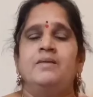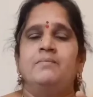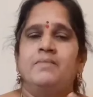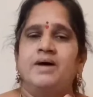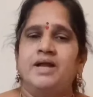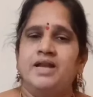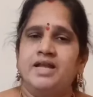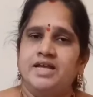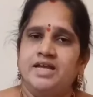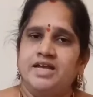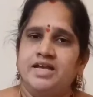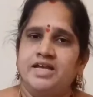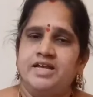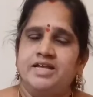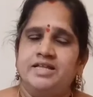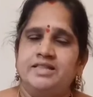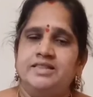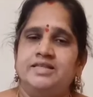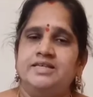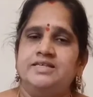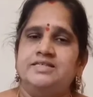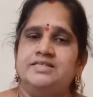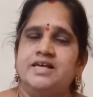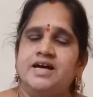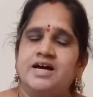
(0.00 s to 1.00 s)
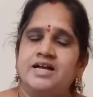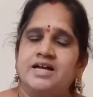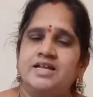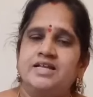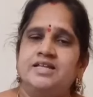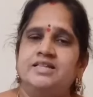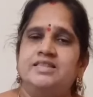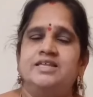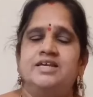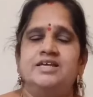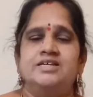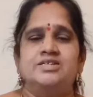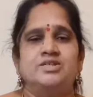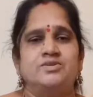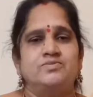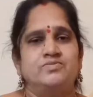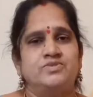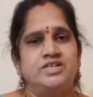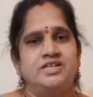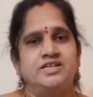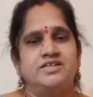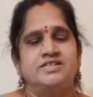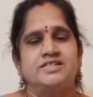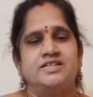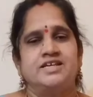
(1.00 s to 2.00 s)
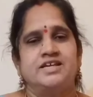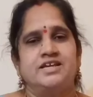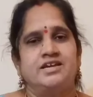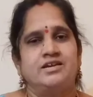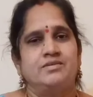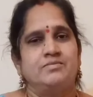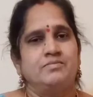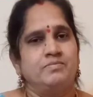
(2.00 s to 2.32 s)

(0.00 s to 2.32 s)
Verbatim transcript: మనకి దిశానిర్దేశం చేసే